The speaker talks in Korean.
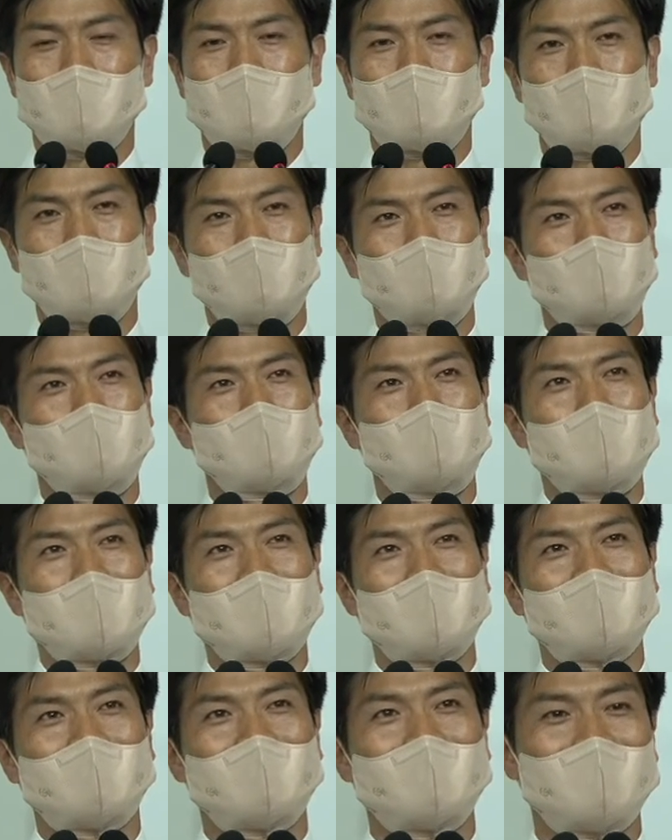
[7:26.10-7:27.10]
비유를
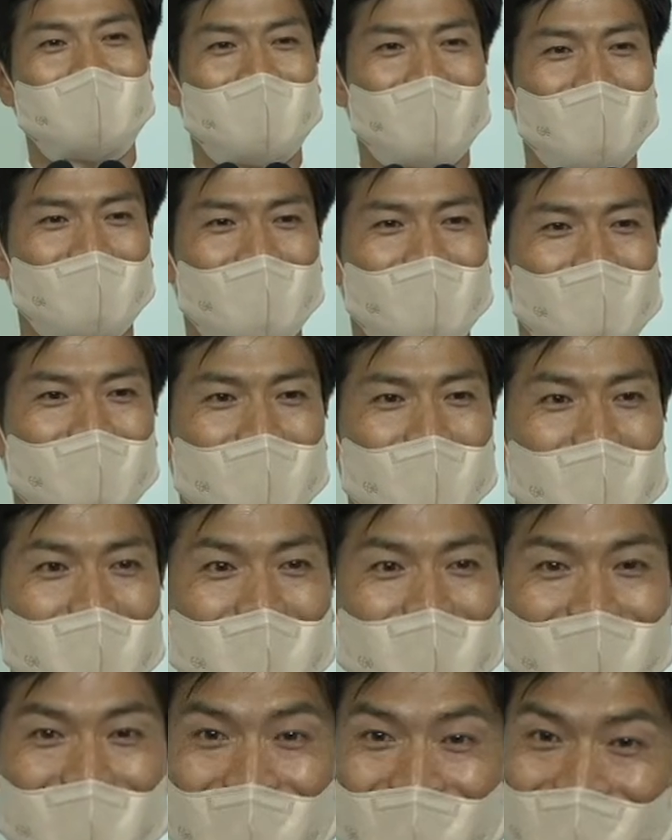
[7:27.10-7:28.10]
많이 드는데
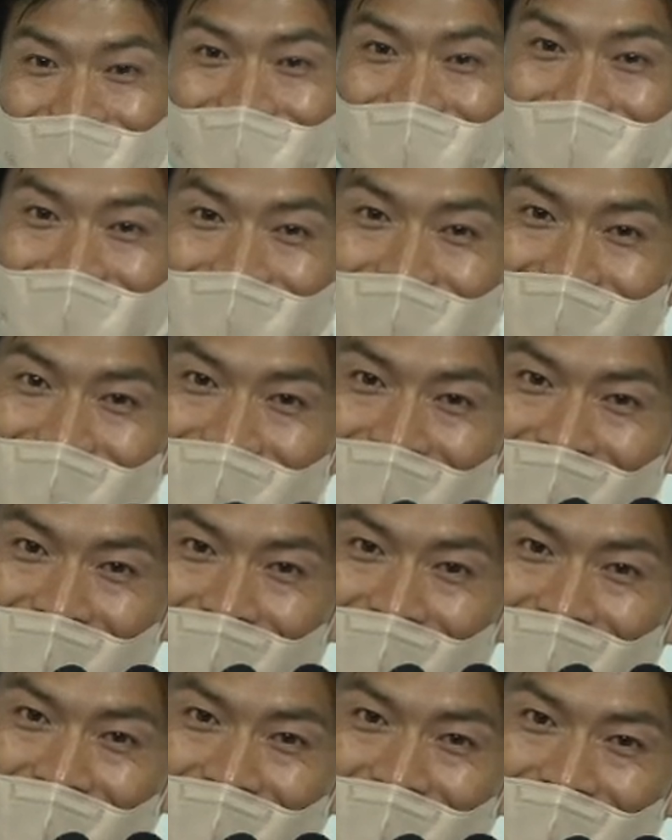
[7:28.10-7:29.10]
일제 시대
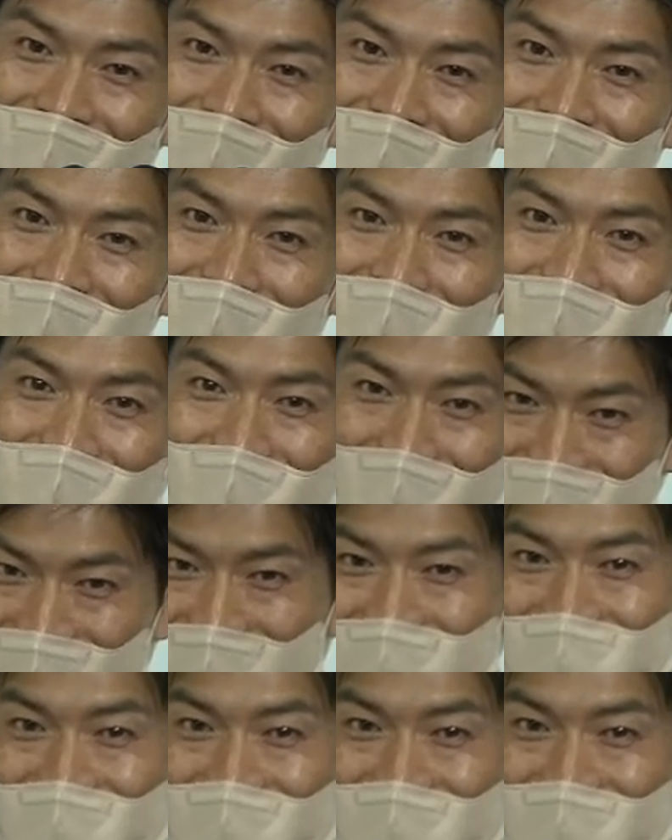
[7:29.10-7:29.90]
때 일제